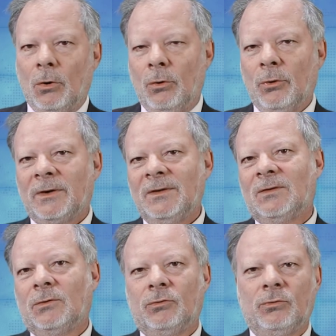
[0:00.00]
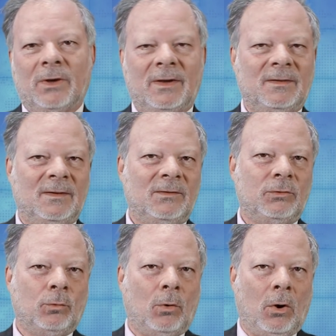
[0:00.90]
le risque d'une
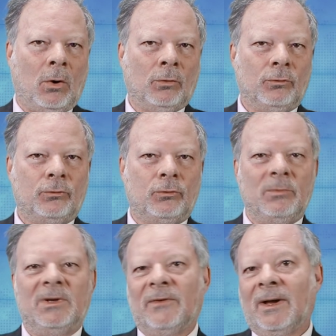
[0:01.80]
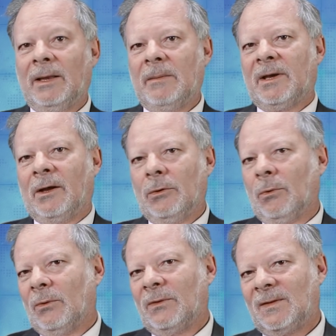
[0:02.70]
récession en 2020. Eh bien
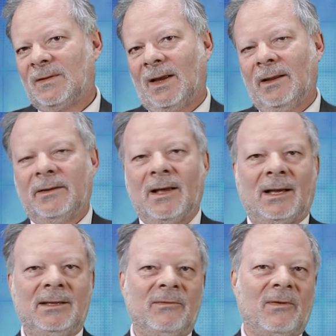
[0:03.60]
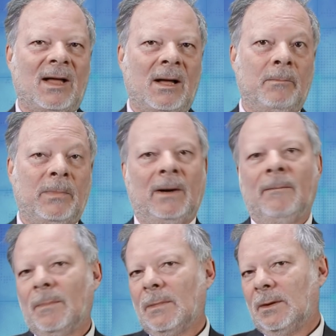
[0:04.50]
non, ça n'arrivera
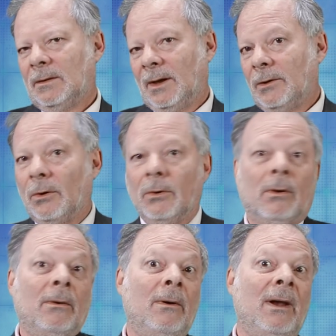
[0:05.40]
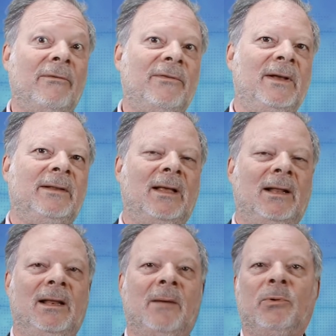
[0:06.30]
pas. D'ailleurs, la Fed,
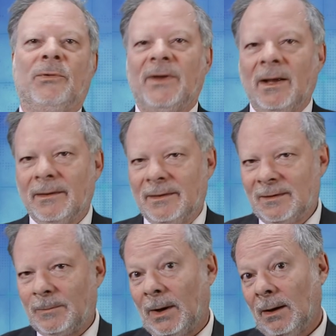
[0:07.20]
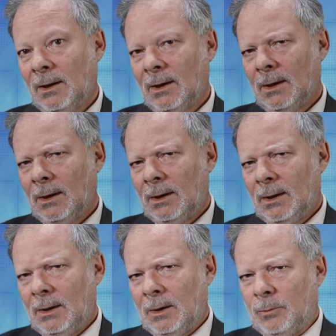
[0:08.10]
elle est là pour ça, n'est-ce pas
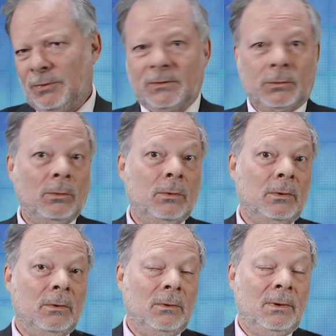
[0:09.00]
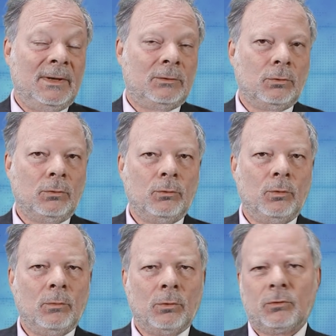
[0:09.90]
Puisque euh, les taux
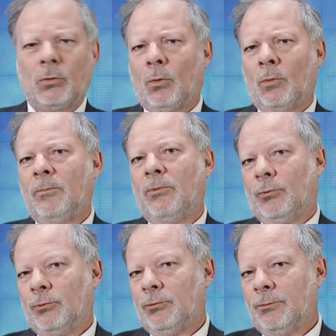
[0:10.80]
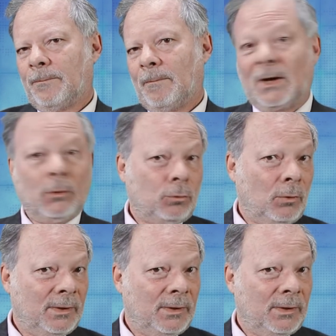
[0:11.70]
ne monteront plus. Mais quand on